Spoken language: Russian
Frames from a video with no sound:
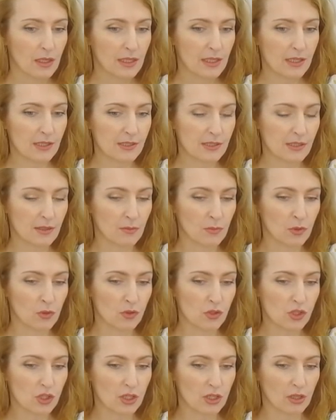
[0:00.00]
есть
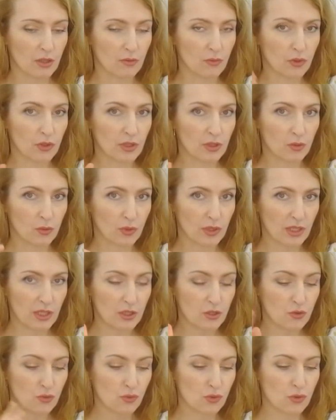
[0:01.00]
немножко вот на
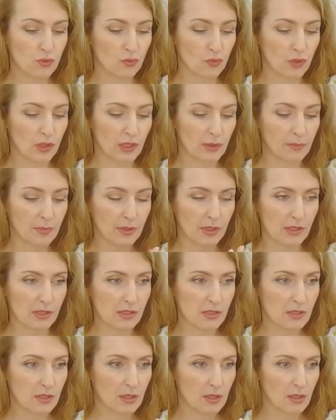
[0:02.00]
руке чувствую
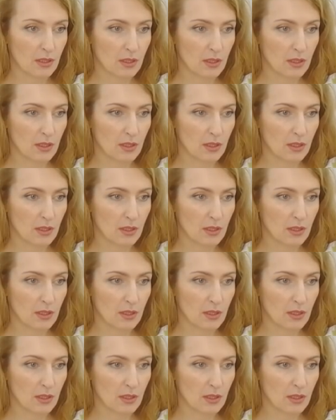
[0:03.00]
липкость